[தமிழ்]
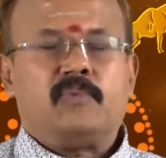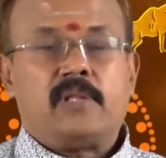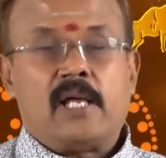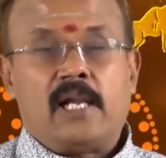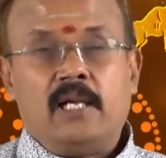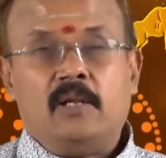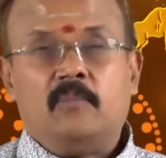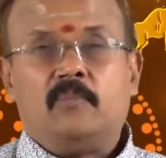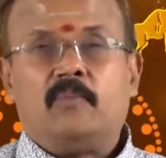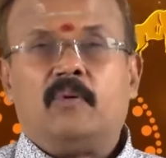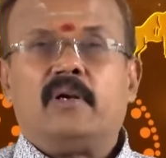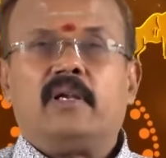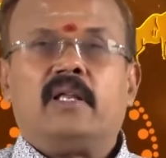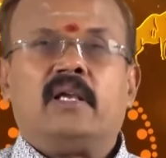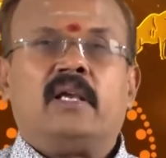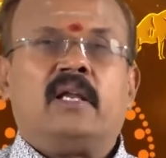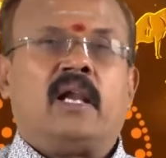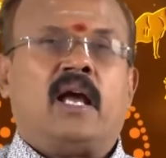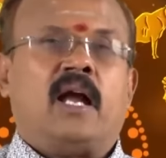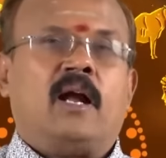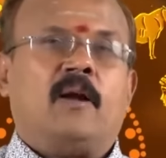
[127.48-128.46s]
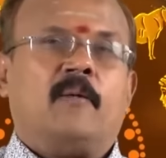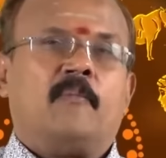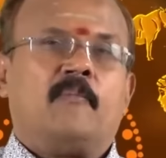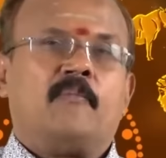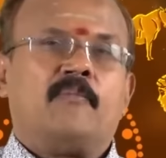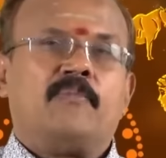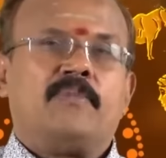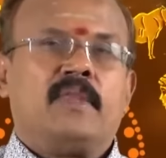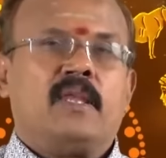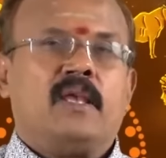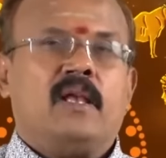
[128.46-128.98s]
தள்ளி போட்டிங்கன்னா
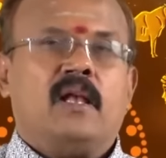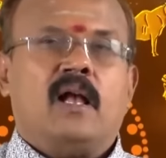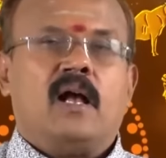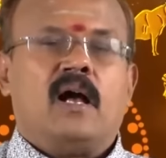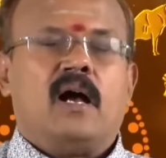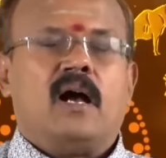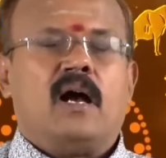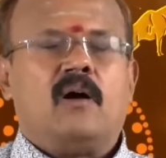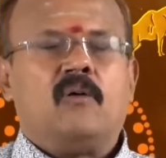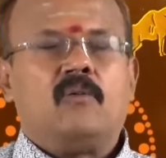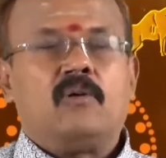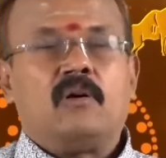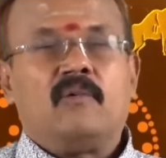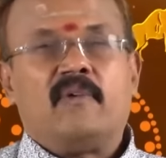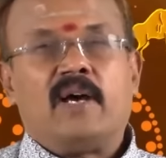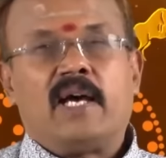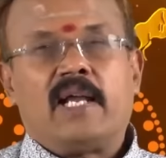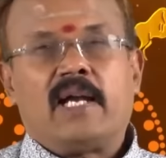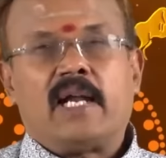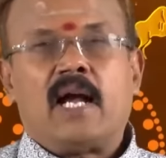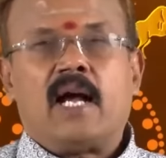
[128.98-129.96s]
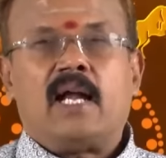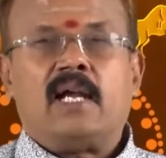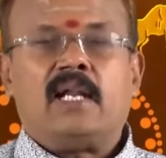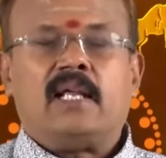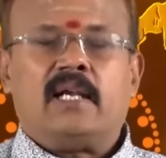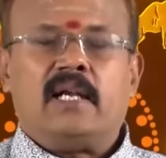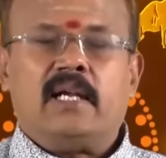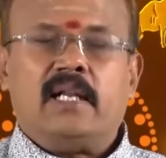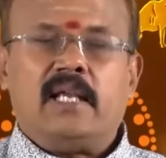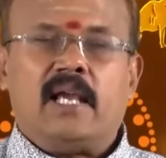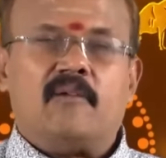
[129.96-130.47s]
அவங்க வேறு ஆளை
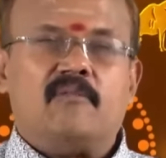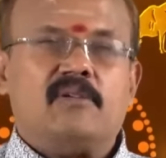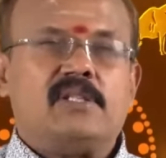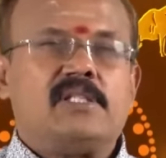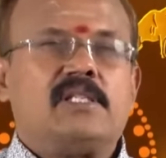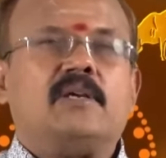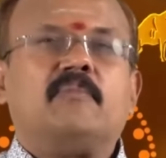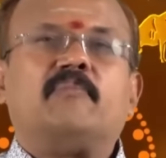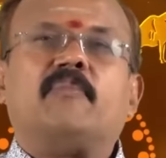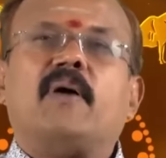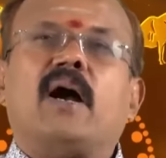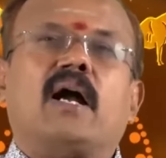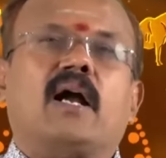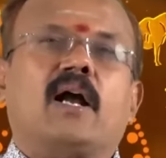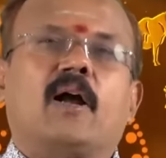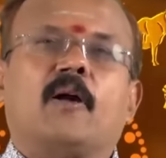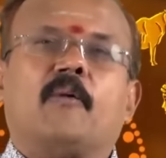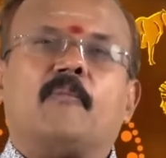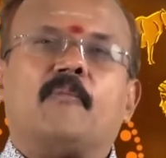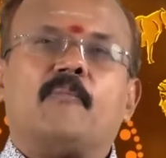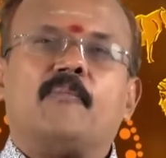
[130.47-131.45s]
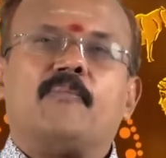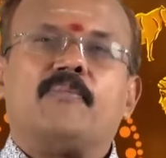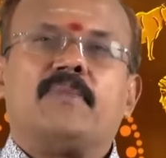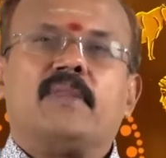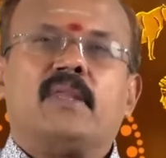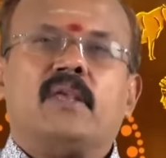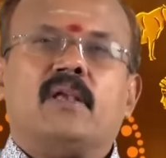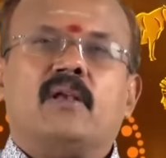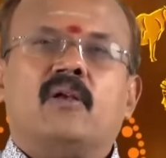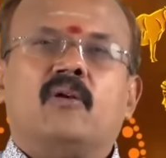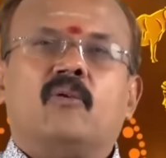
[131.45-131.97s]
ரெடியாக வச்சுருப்பாங்க
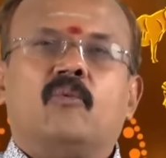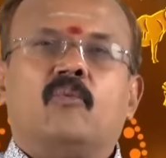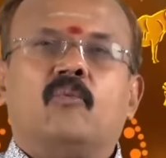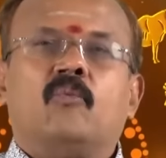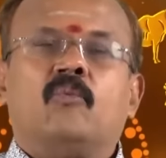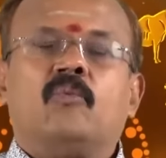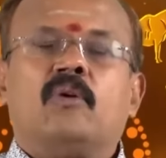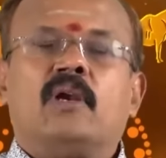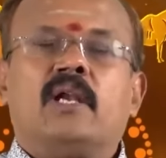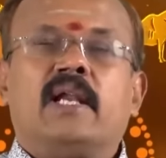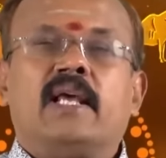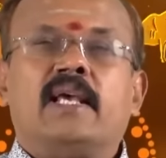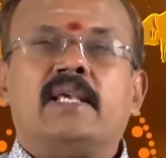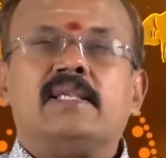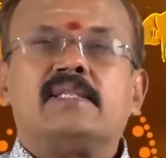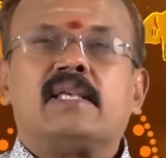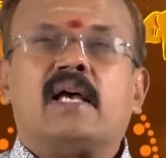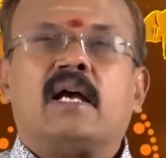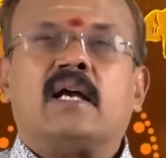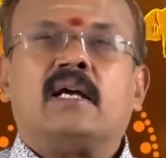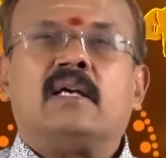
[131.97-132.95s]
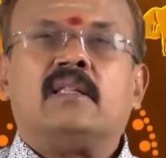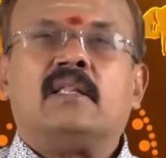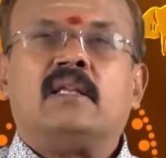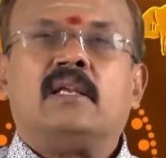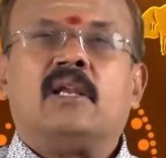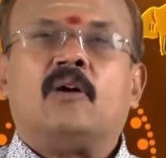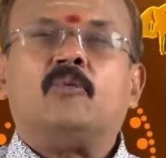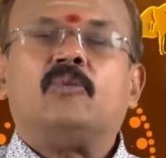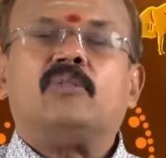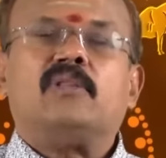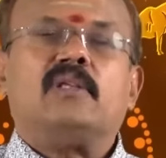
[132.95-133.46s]
உங்களை நைஸாக அங்கேருந்து
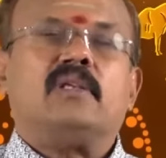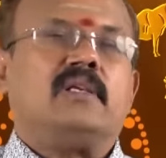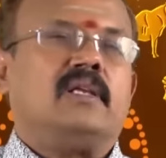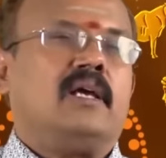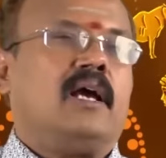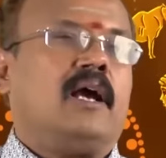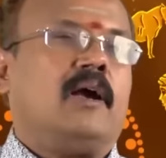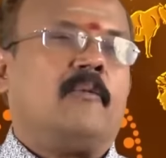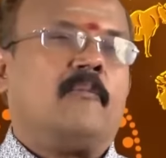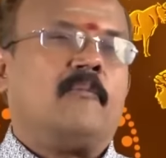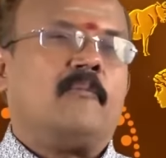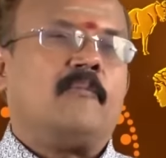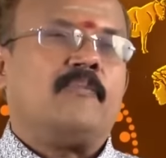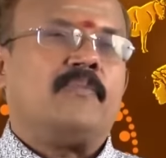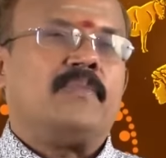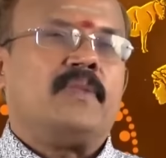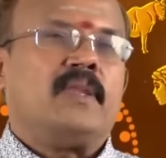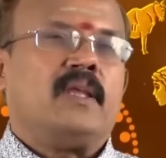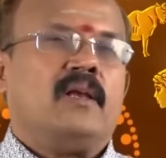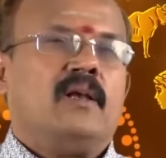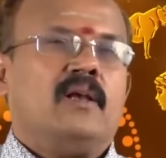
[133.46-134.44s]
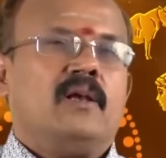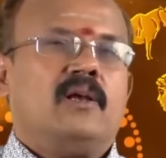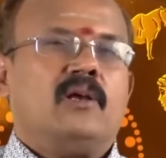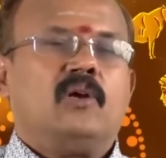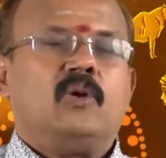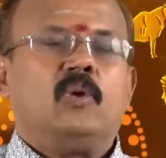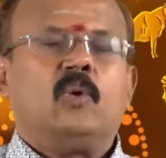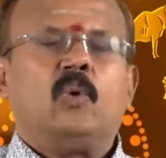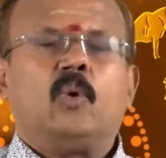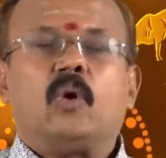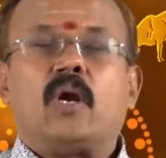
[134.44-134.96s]
நவுத்திட்டு
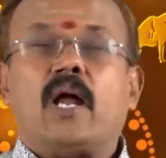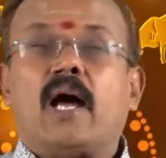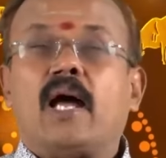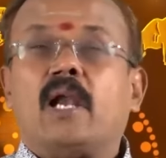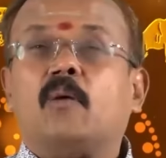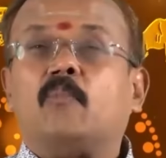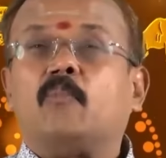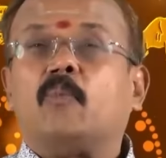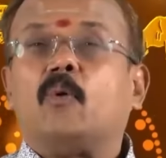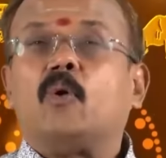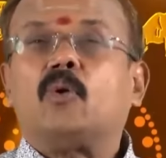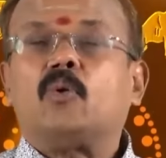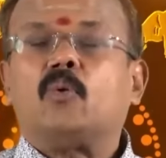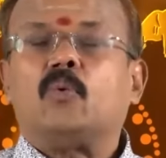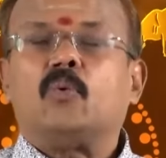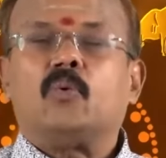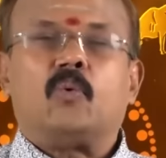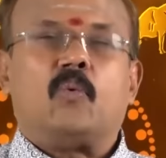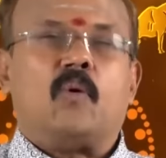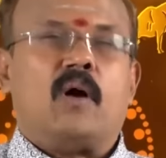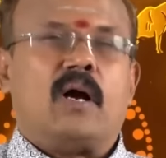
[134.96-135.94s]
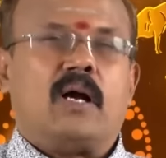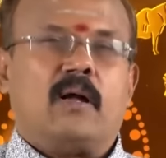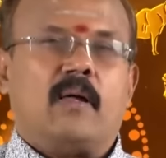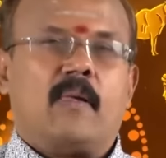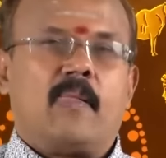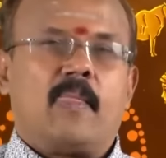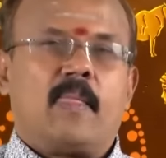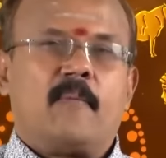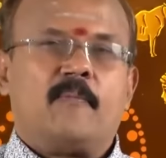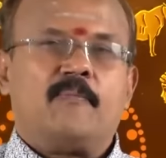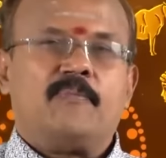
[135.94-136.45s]
இன்னொரு ஆளை போட்டு விட்ருவாங்க
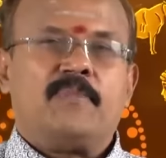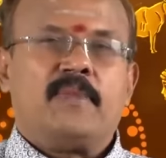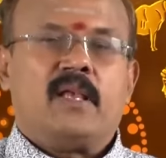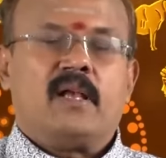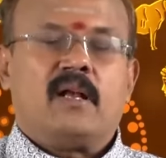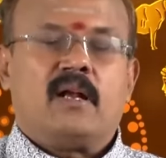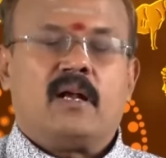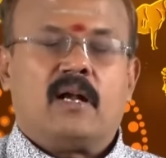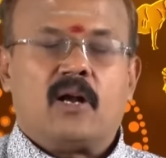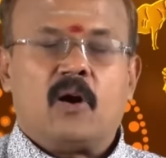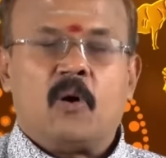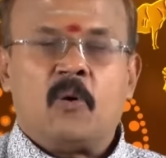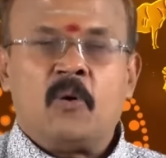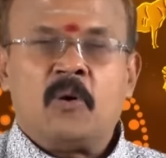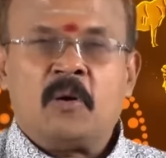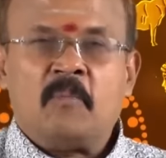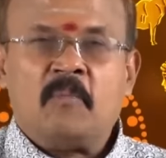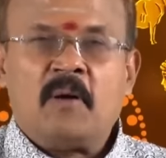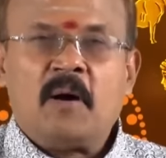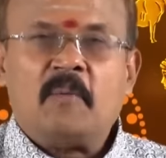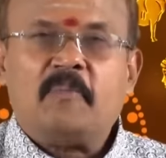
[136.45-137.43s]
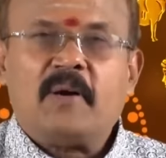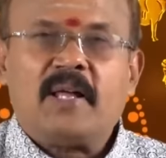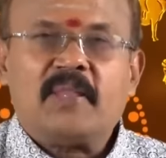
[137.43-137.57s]
கவனமாக